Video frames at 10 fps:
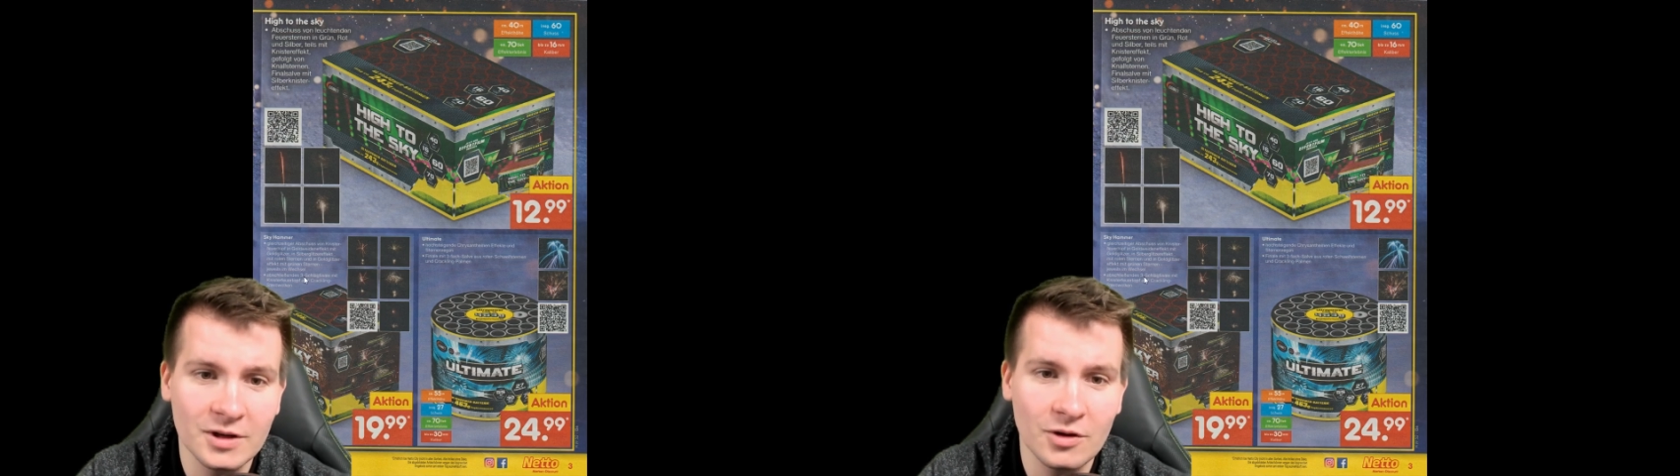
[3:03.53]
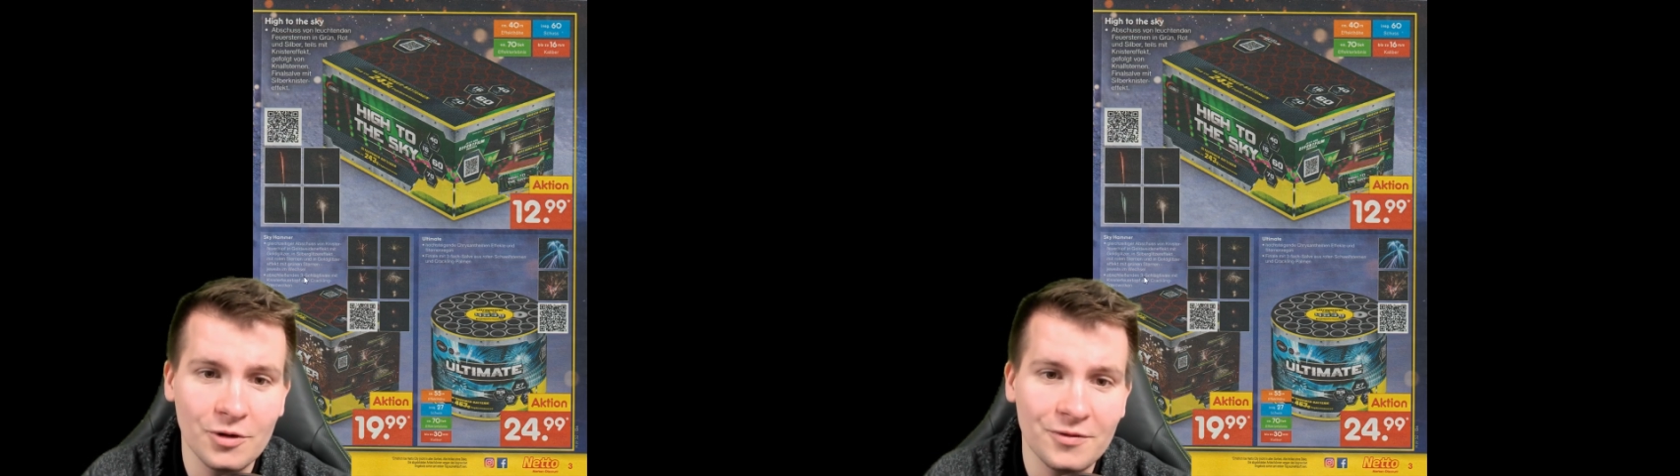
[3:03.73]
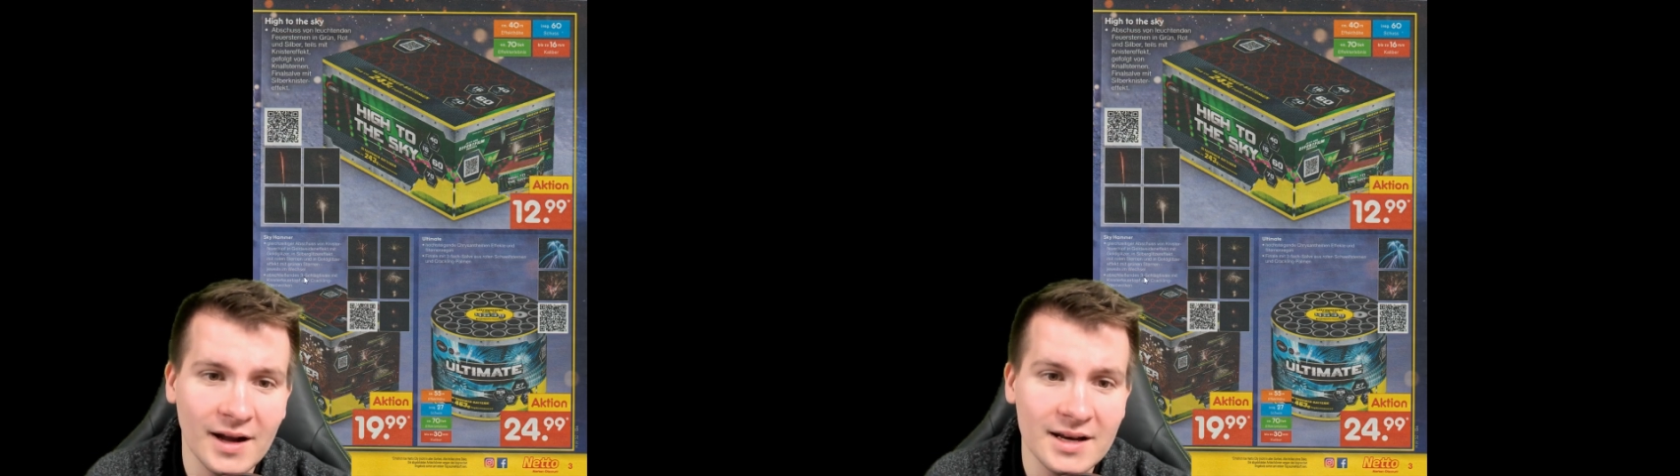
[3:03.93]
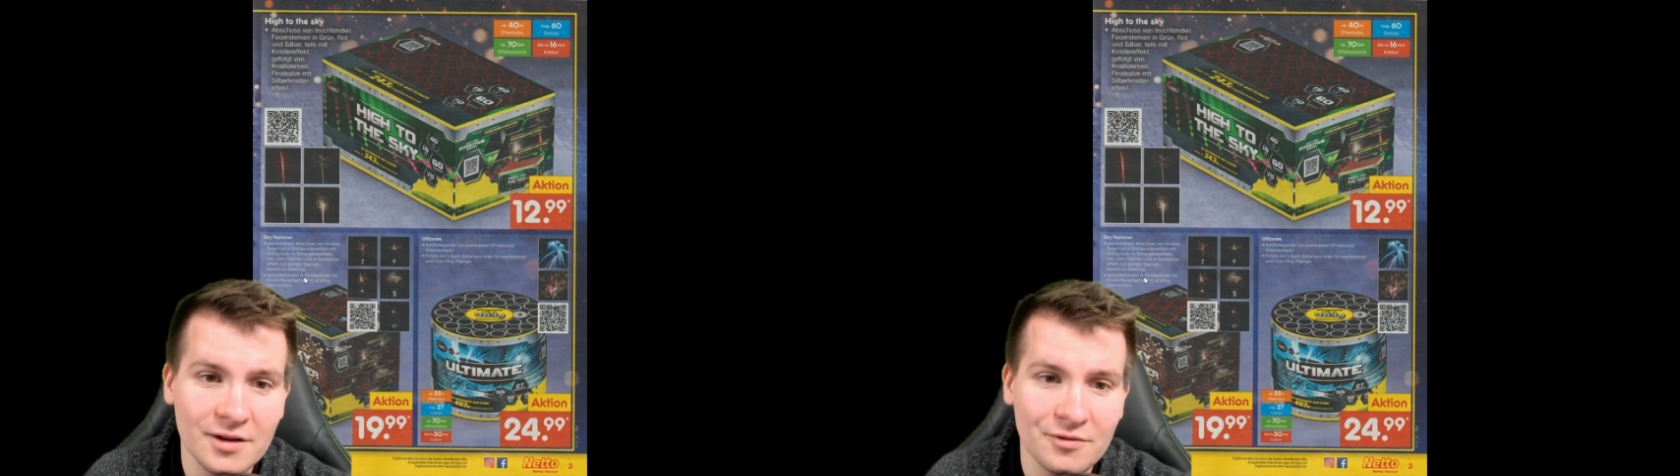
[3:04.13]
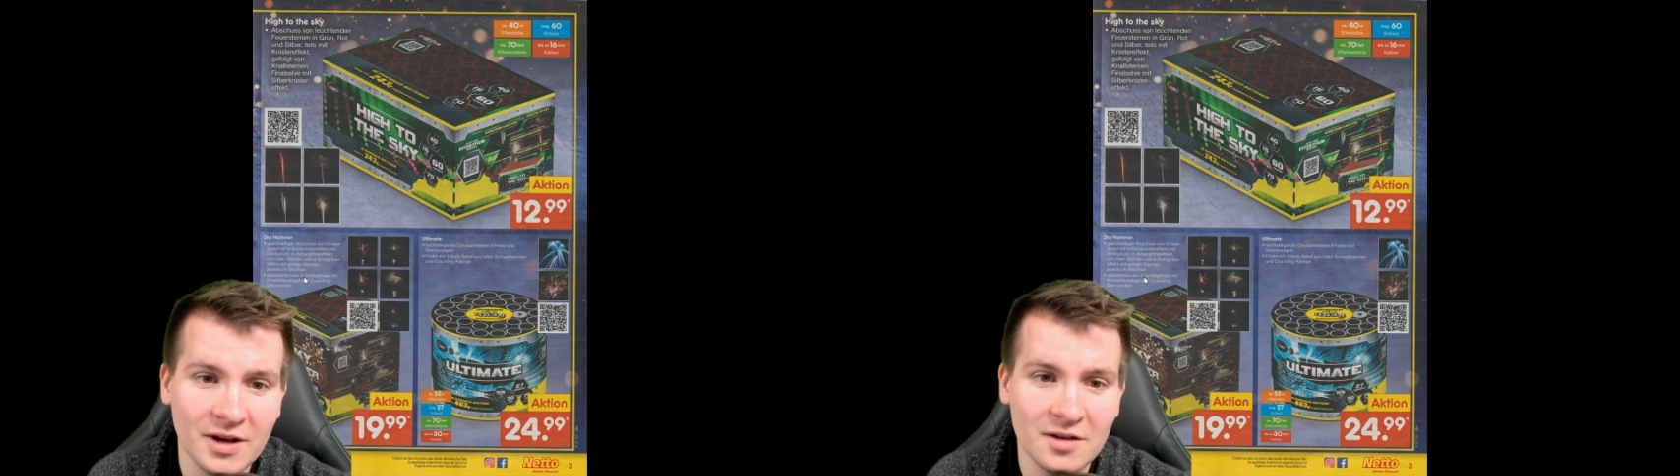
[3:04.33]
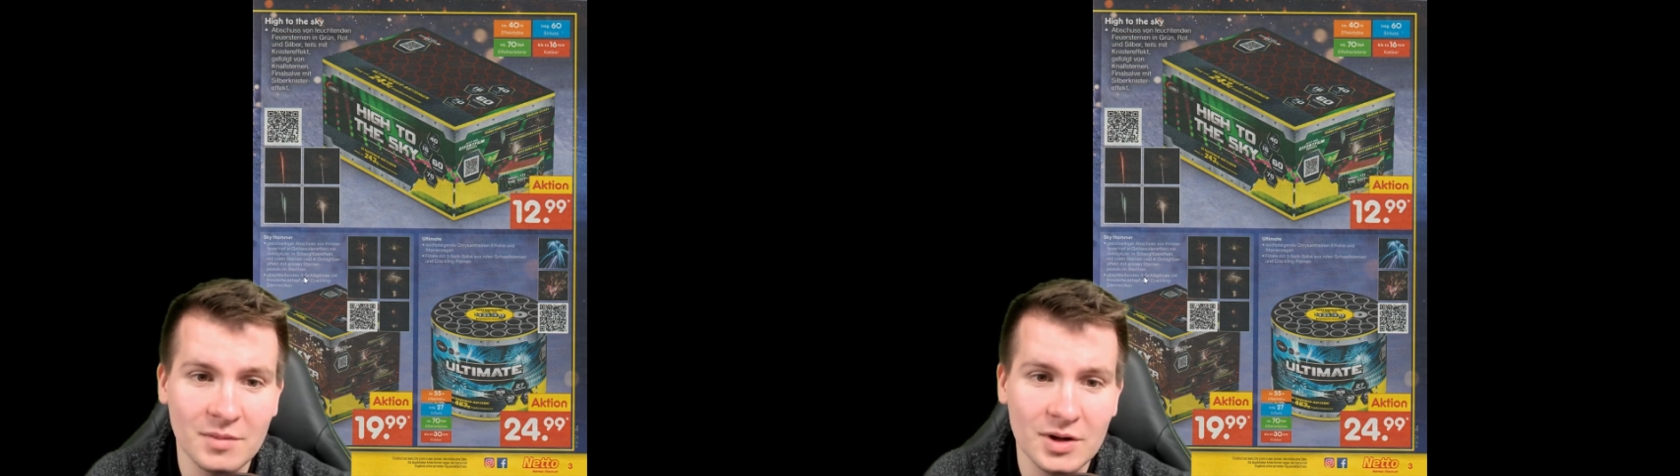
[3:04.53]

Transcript: in Goldweideneffekten